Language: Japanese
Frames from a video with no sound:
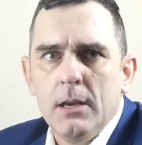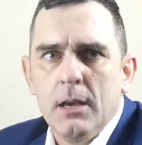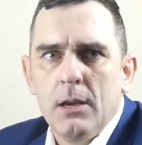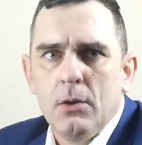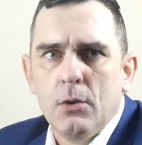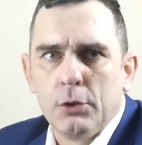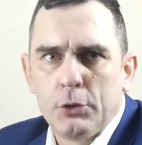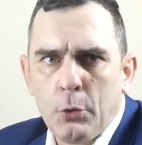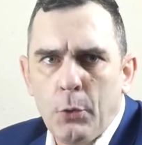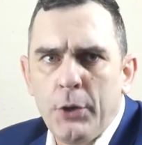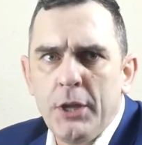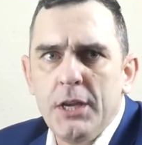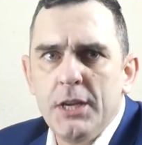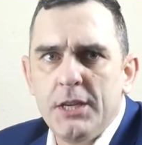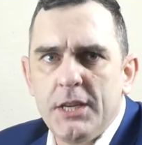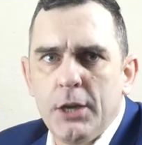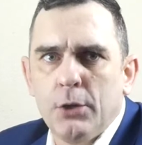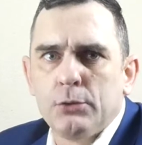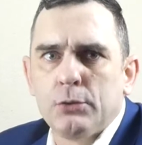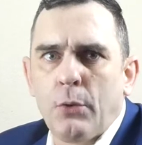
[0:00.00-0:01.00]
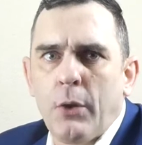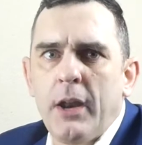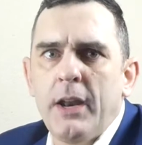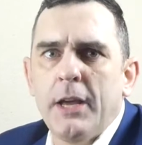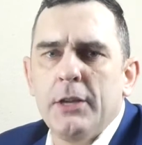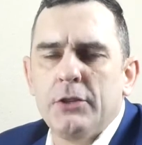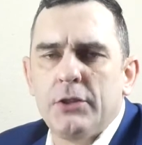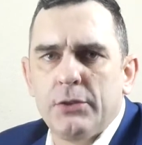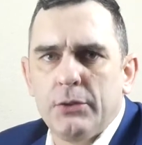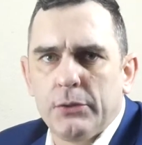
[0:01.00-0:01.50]
男に引きを取らな
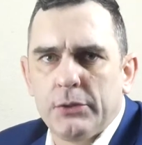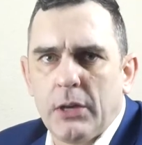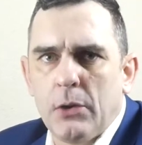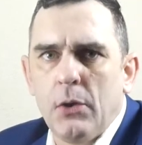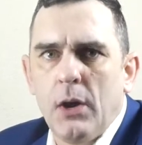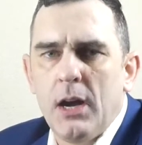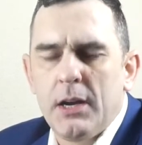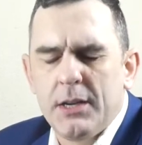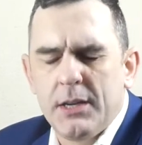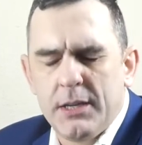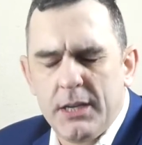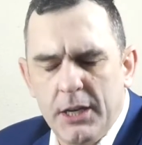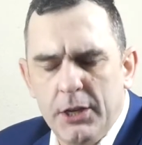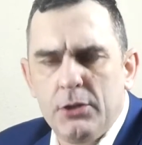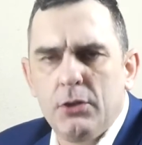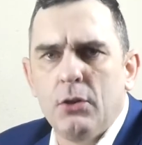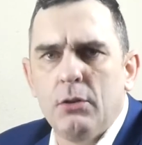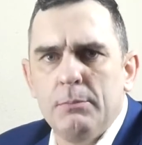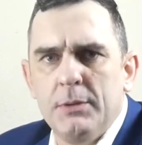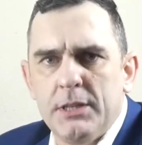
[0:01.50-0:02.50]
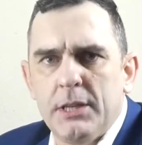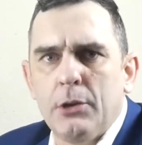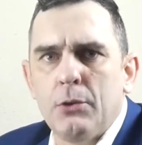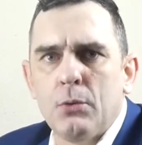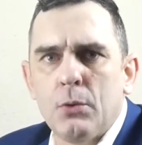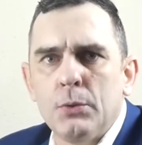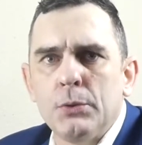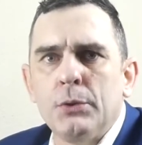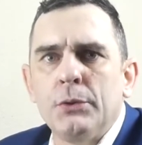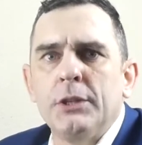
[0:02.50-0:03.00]
い強さをはっきりと見せる
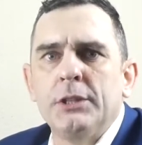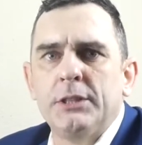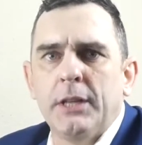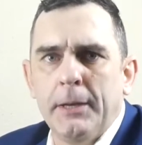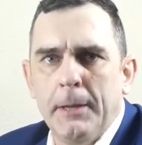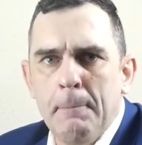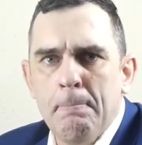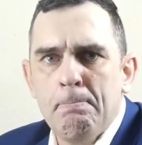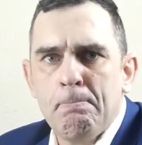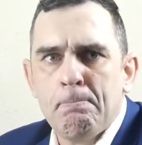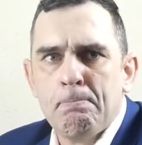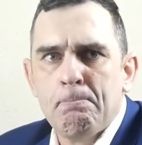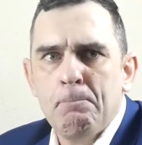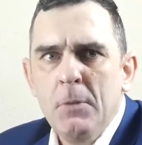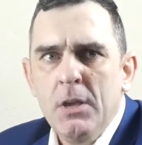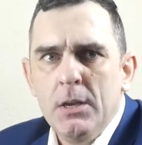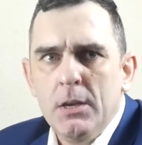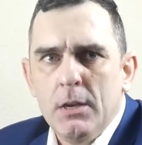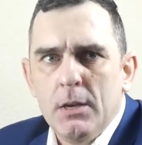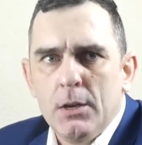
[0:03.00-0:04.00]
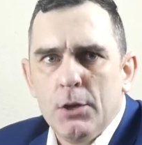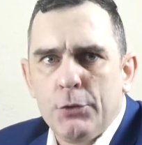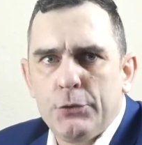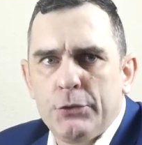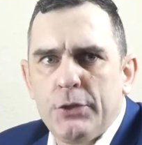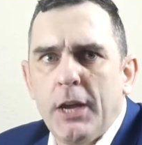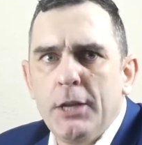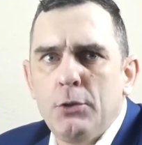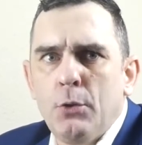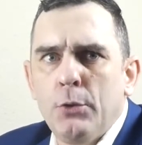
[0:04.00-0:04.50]
行動でしたね副
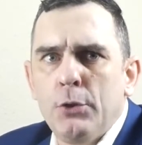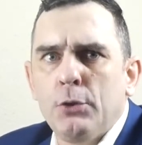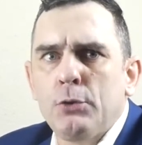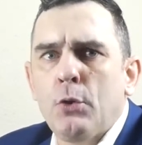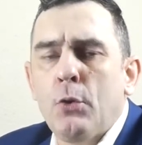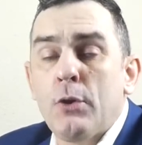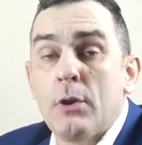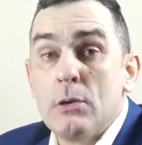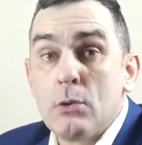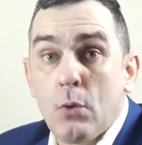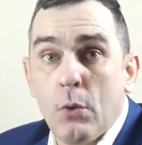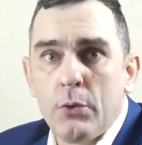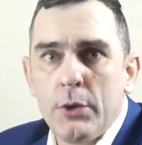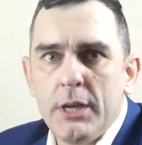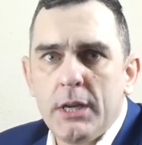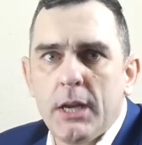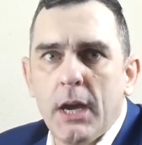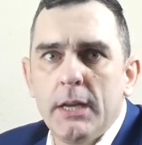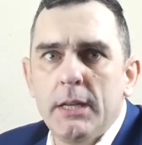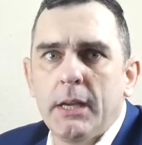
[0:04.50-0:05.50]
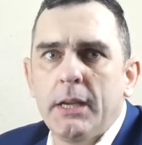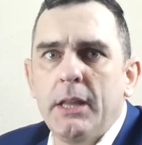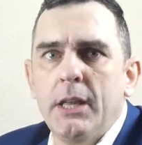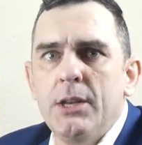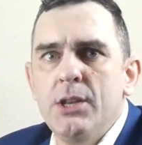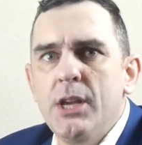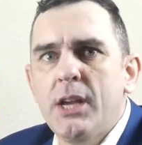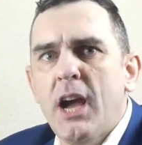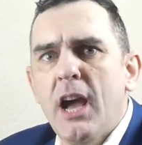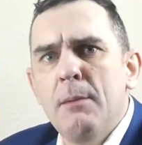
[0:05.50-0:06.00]
大統領討論はこの1回だけで
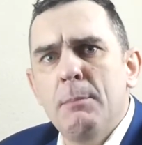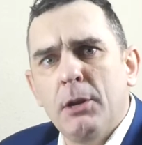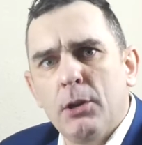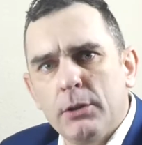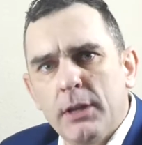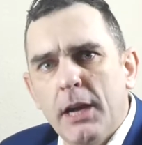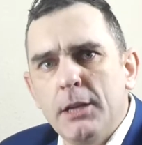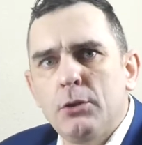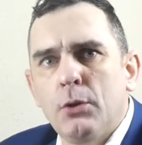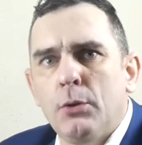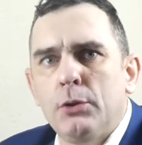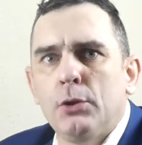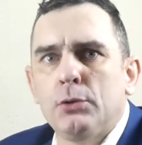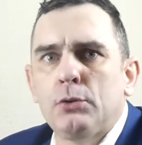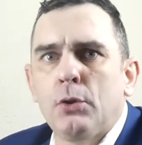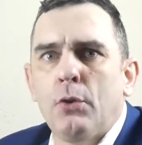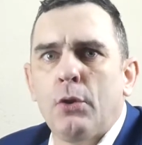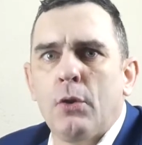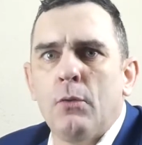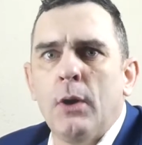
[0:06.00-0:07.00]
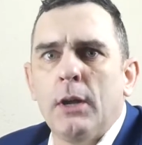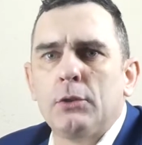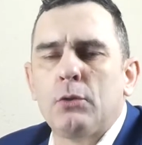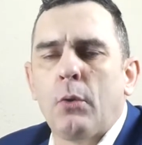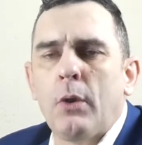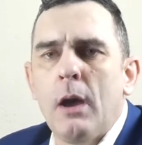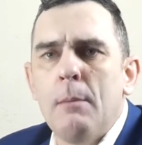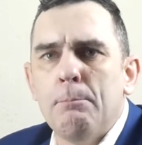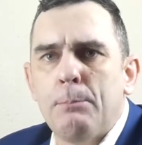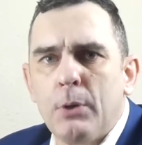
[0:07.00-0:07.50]
2回目の大統領討論は
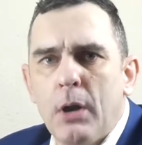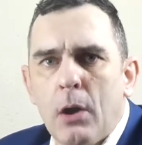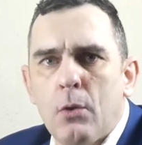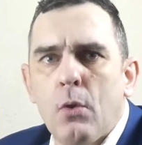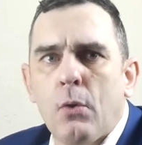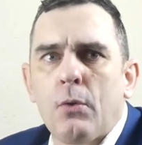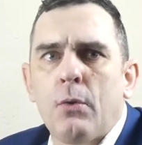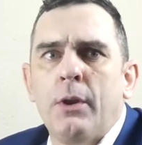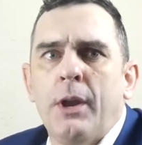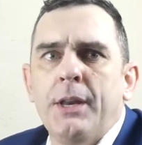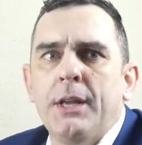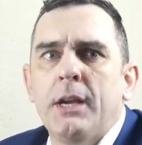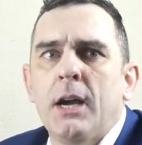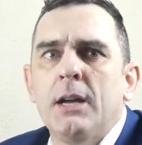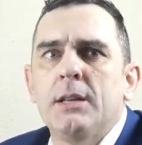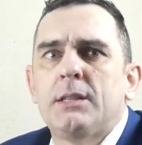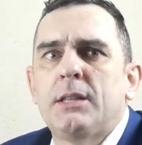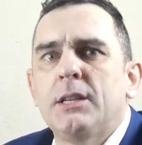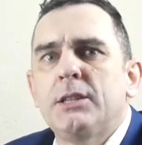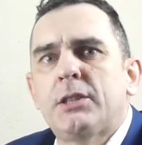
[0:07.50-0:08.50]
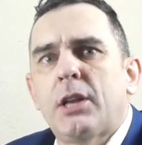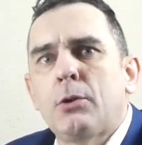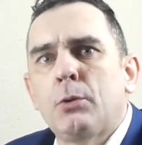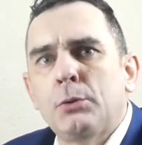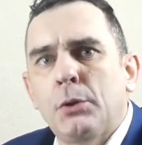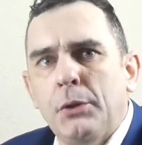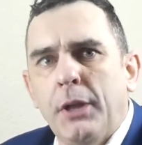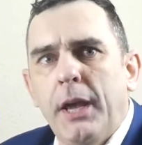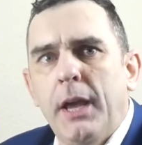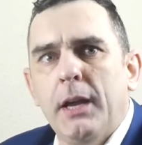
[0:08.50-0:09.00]
トランプがコロナに感染したこ
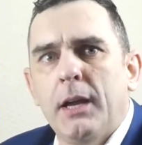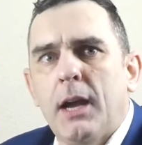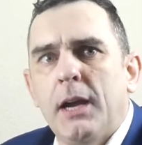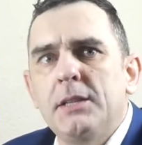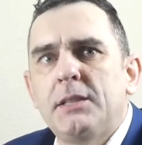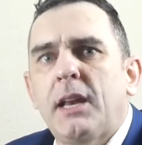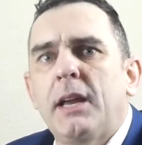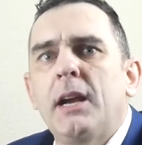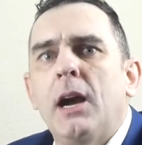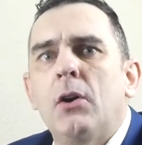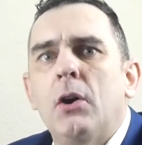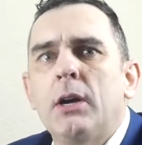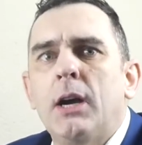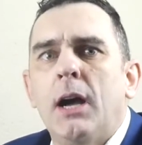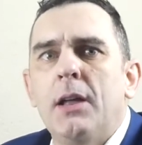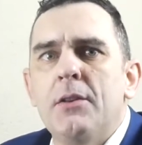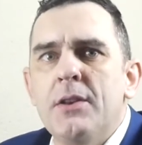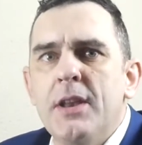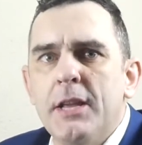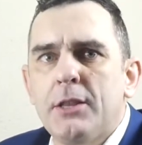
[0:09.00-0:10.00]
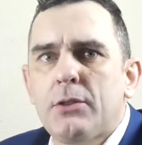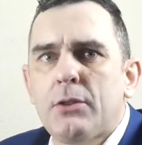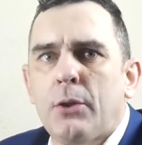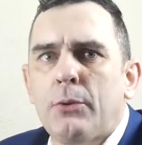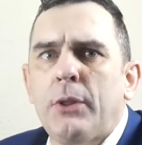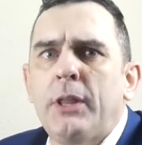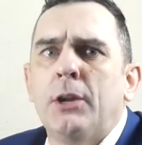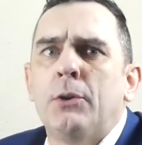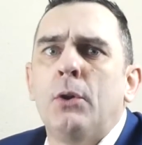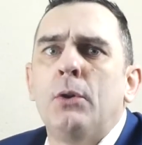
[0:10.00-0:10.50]
とで開催側がネット
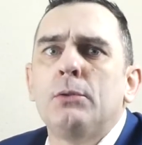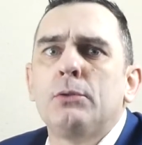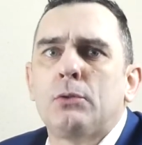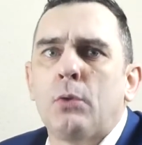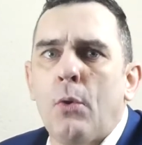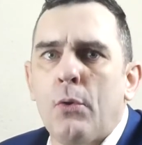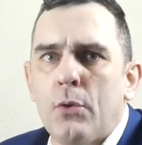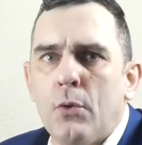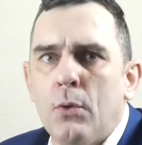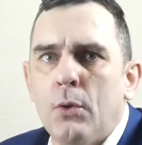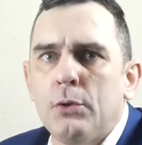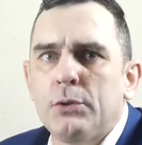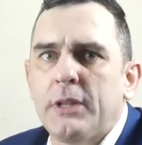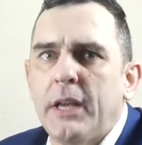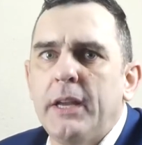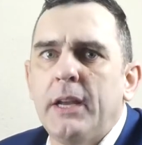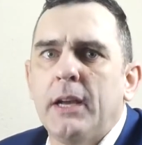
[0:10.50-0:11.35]
での討論を提